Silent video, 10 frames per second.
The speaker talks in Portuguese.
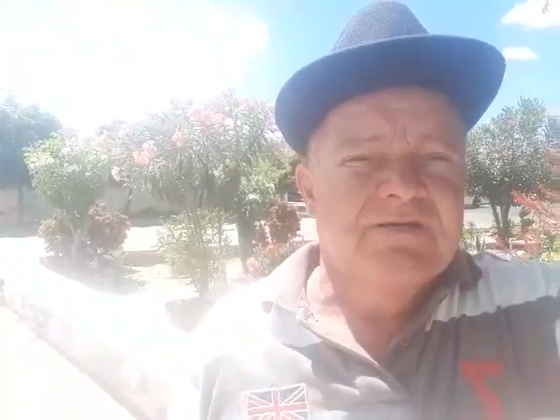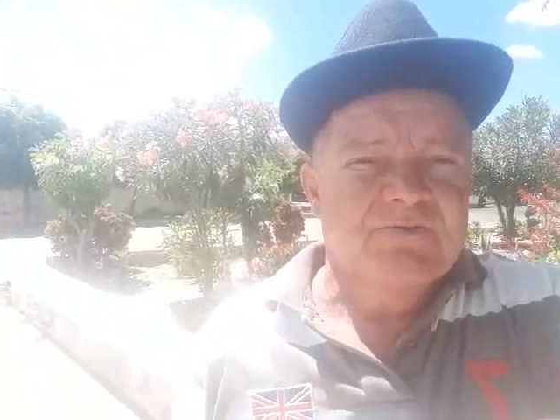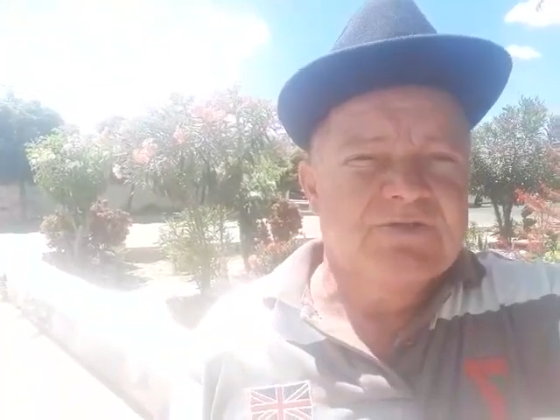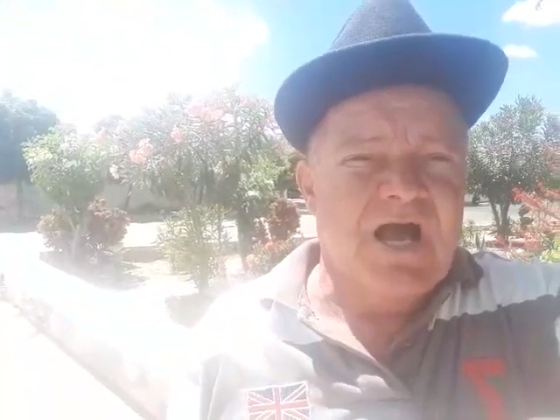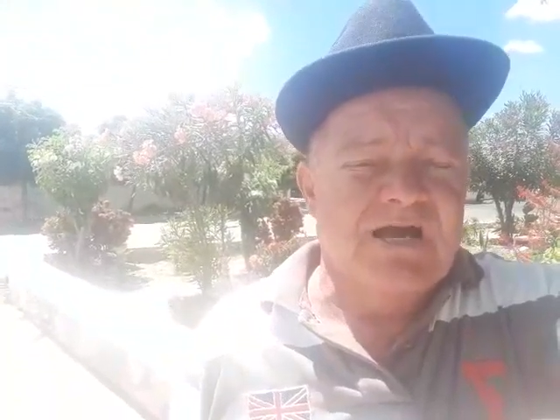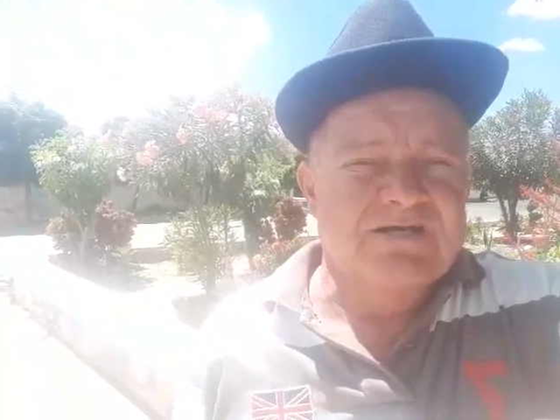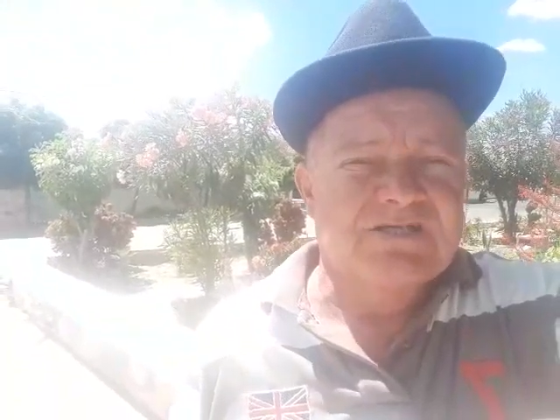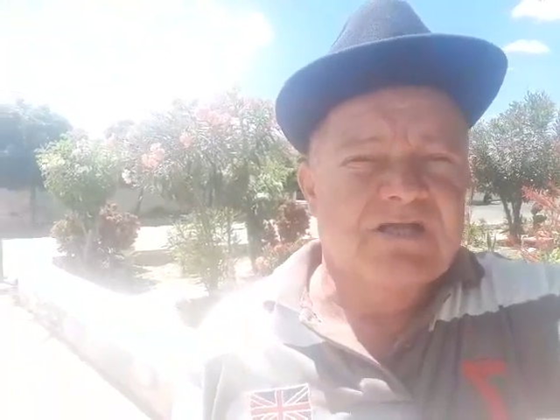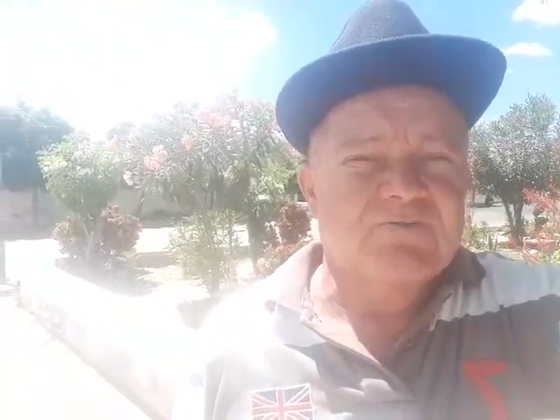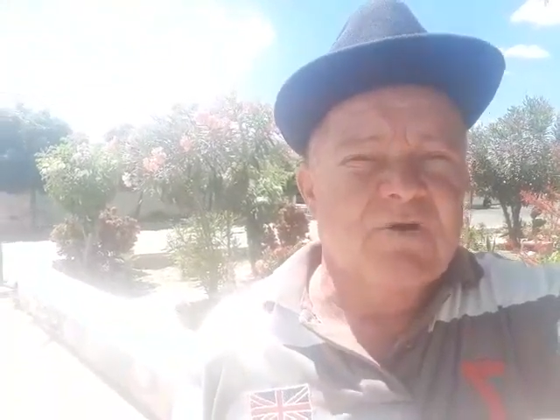Os garrantes
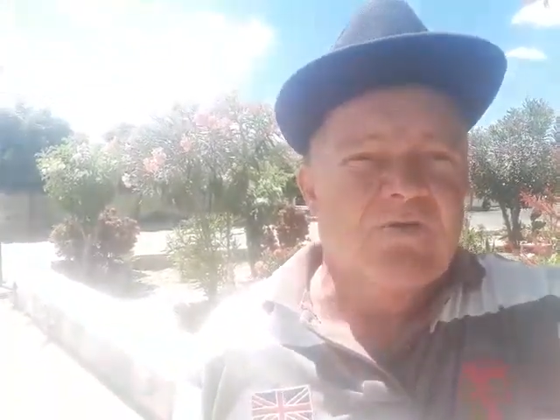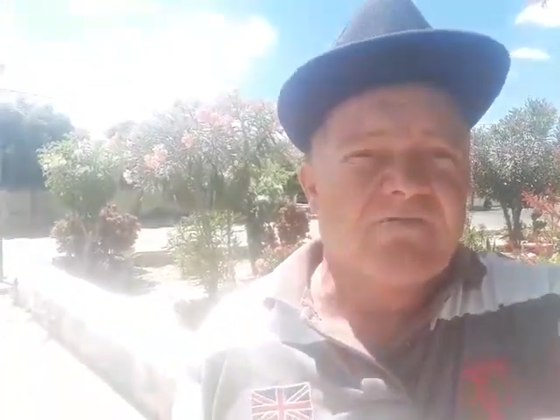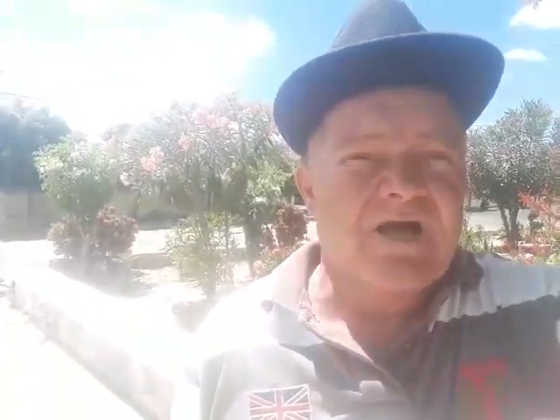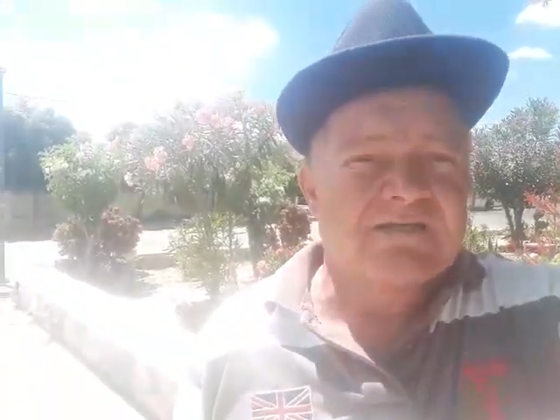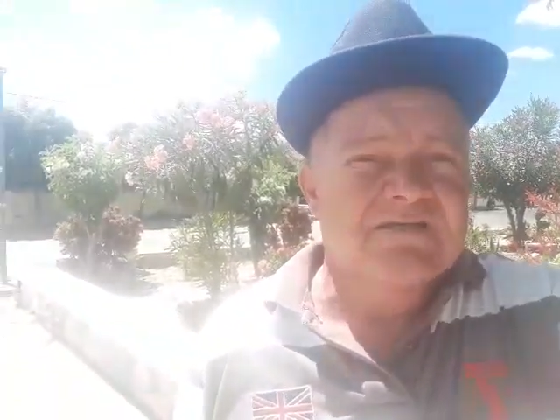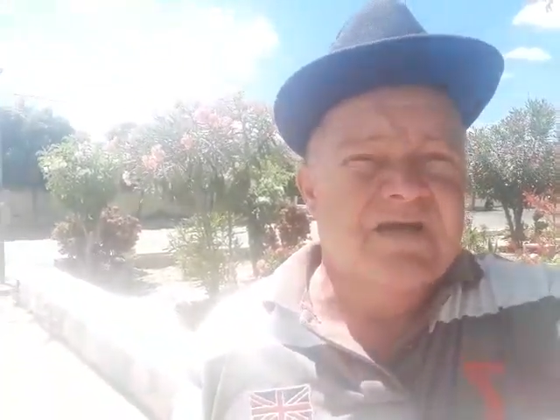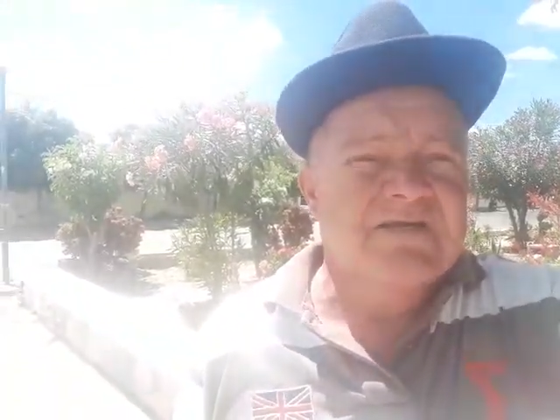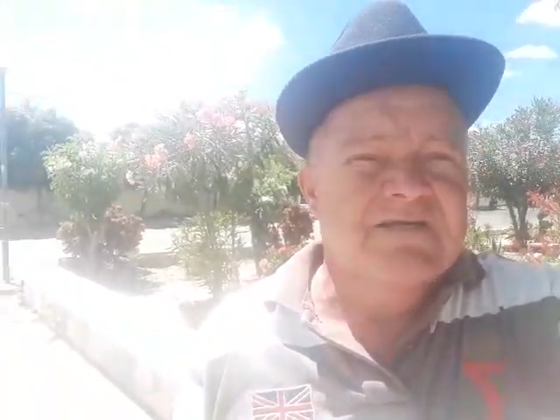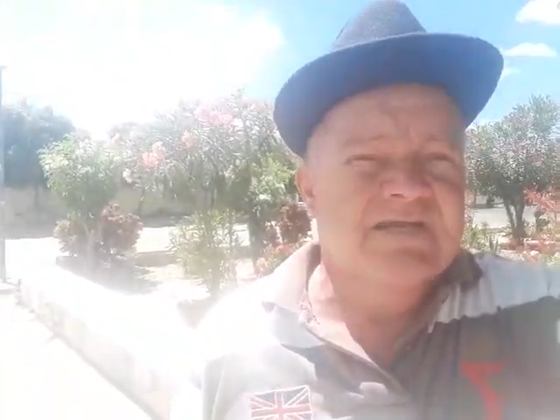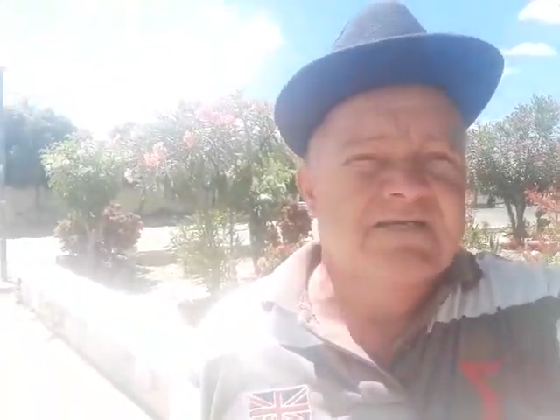da tua covardia
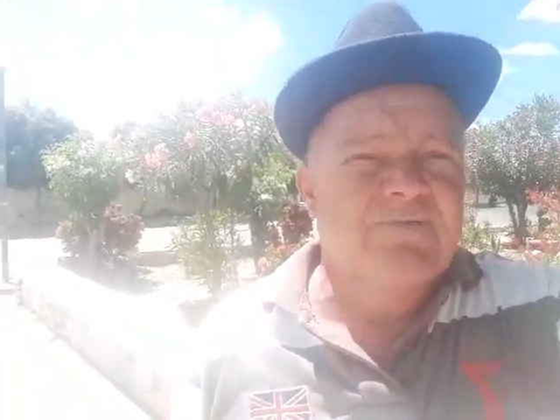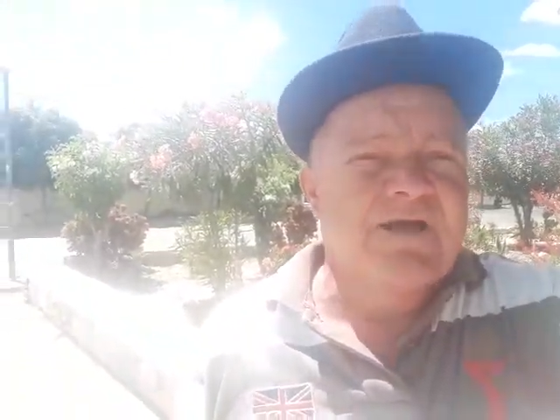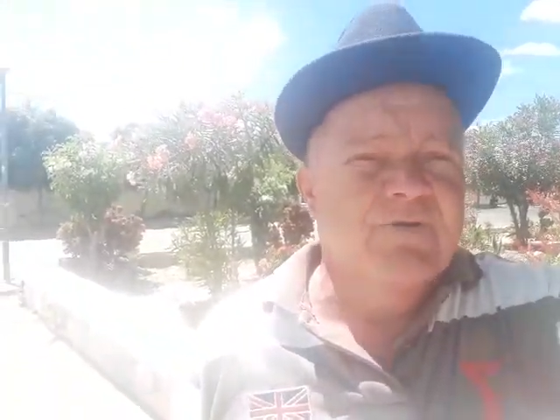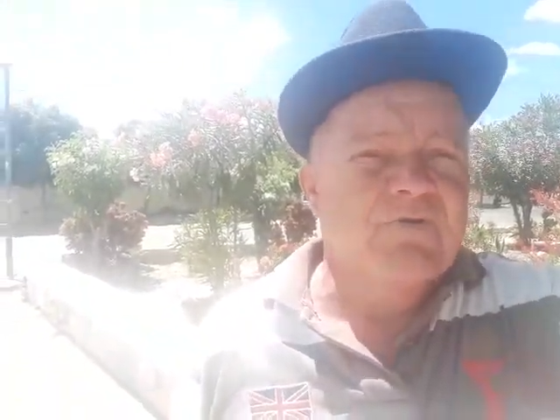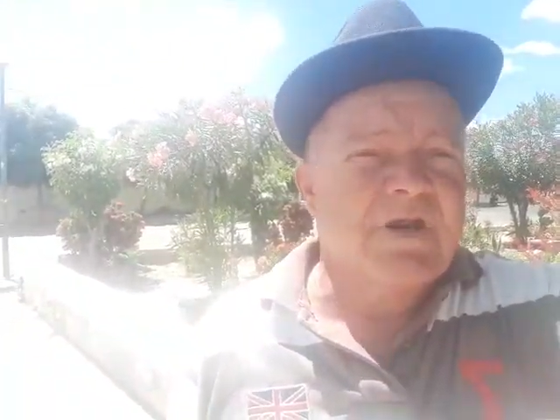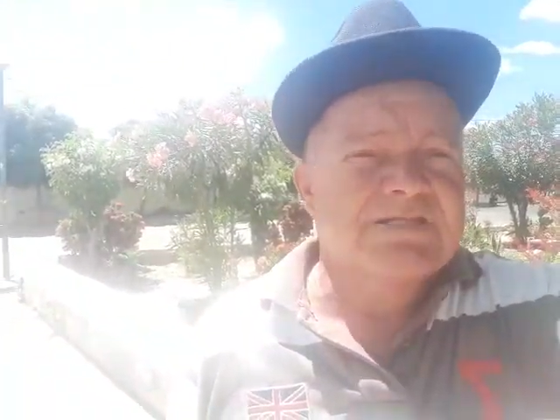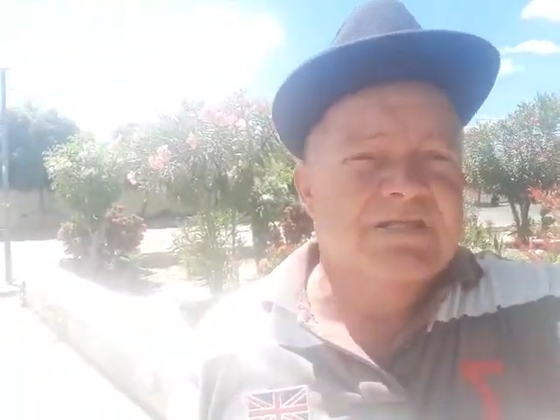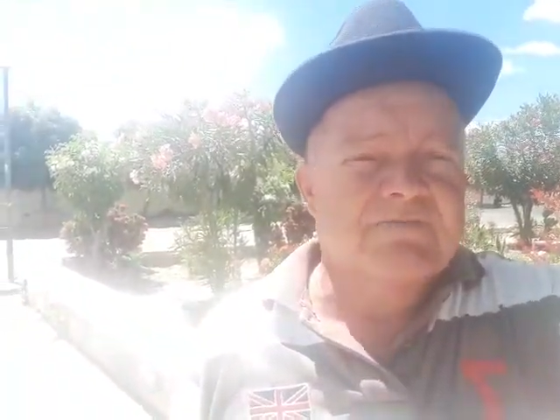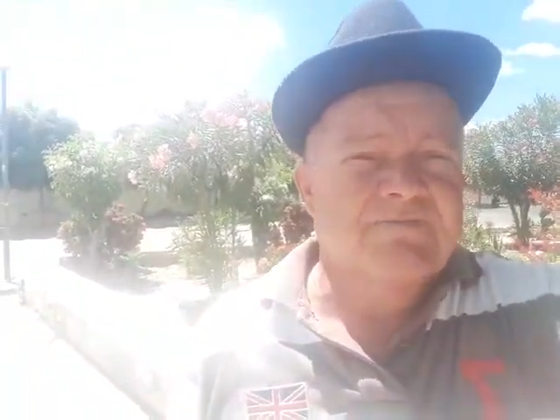arranharam demais meu coração.